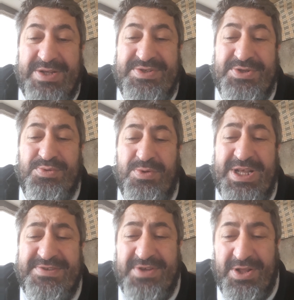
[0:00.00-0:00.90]

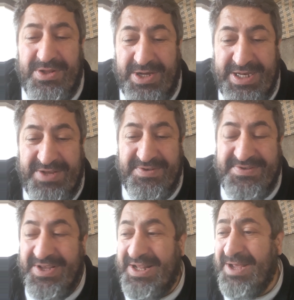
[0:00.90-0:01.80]
Resulullah sallallahu aleyhi ve
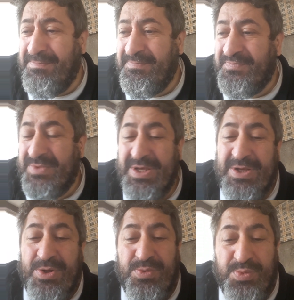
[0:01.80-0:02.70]
sellem
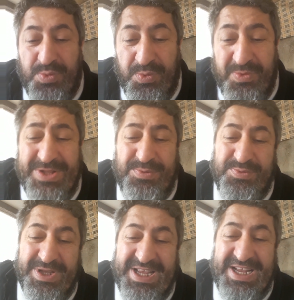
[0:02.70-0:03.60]
nüvvet
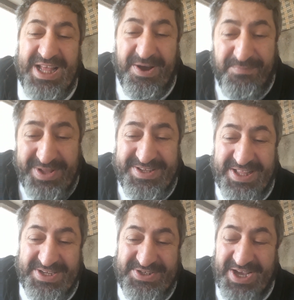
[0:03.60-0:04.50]
üzere ilafet
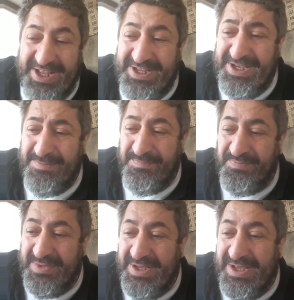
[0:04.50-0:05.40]
geleceğini,
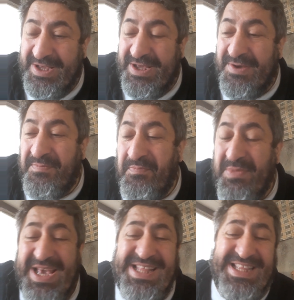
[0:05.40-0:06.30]

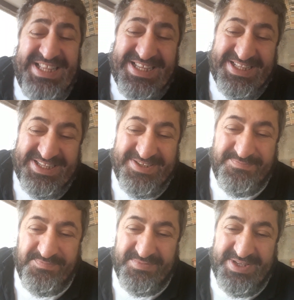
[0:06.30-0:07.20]
Mehdi'nin
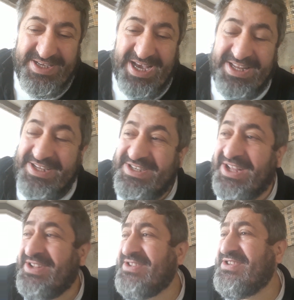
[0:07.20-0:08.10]
yani
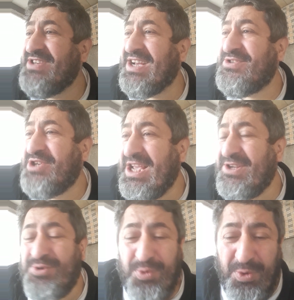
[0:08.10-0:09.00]
yanıltacak şey şu